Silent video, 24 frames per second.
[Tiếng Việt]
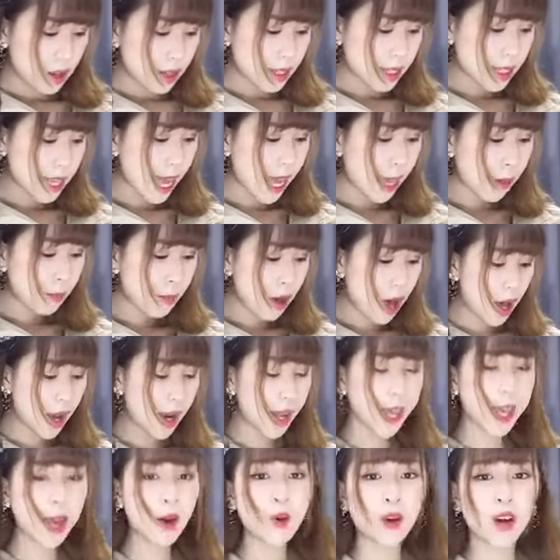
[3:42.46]
Size M
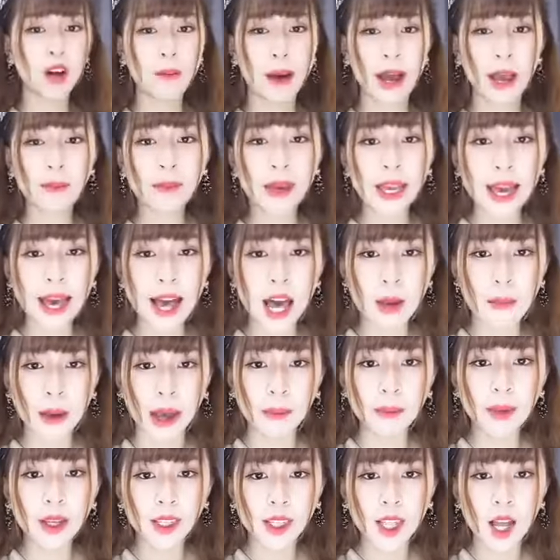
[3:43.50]
là eo cỡ 72,
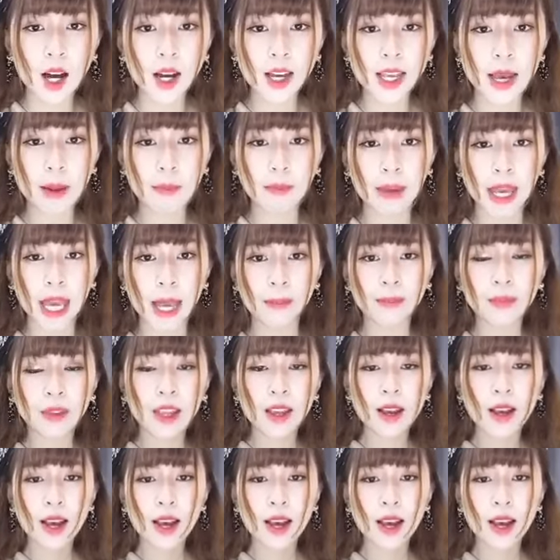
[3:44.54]
74 dùm em